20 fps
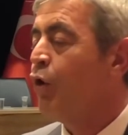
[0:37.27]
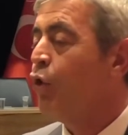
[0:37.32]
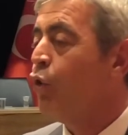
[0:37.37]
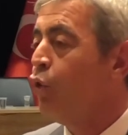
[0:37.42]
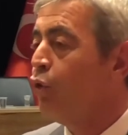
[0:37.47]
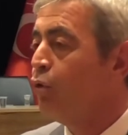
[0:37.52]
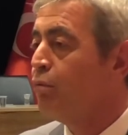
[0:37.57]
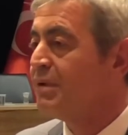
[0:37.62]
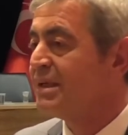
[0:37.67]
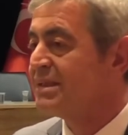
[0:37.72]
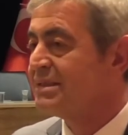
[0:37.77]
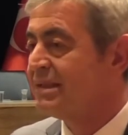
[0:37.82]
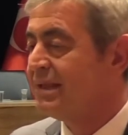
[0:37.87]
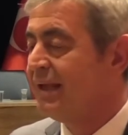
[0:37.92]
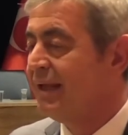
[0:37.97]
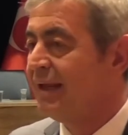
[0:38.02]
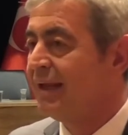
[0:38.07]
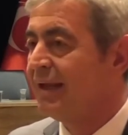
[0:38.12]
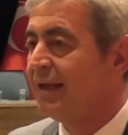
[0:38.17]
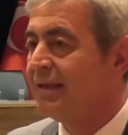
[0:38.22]
olması
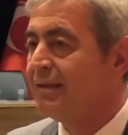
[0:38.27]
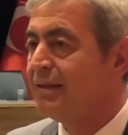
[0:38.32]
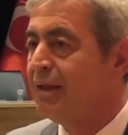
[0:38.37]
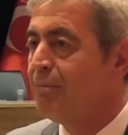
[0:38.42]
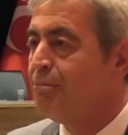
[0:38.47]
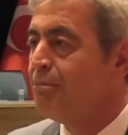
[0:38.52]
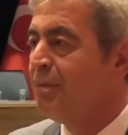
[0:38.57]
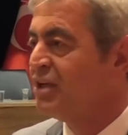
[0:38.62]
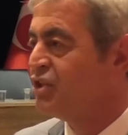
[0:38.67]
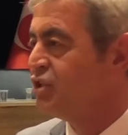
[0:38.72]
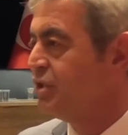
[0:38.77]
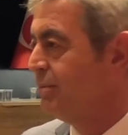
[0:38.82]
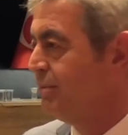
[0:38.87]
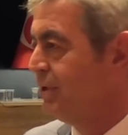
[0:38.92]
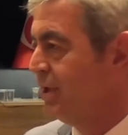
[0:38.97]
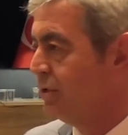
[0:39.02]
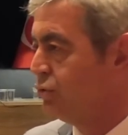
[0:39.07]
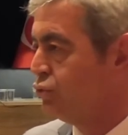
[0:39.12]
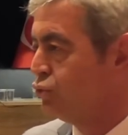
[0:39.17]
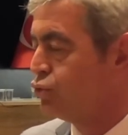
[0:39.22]
gerekenden beşte
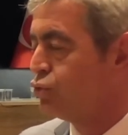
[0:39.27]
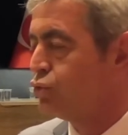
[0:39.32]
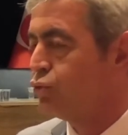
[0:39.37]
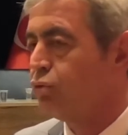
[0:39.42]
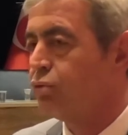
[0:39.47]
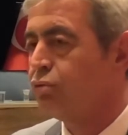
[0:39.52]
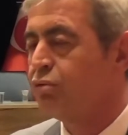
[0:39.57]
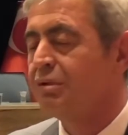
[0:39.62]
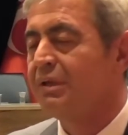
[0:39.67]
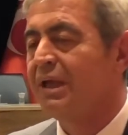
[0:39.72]
bire düşürüldü.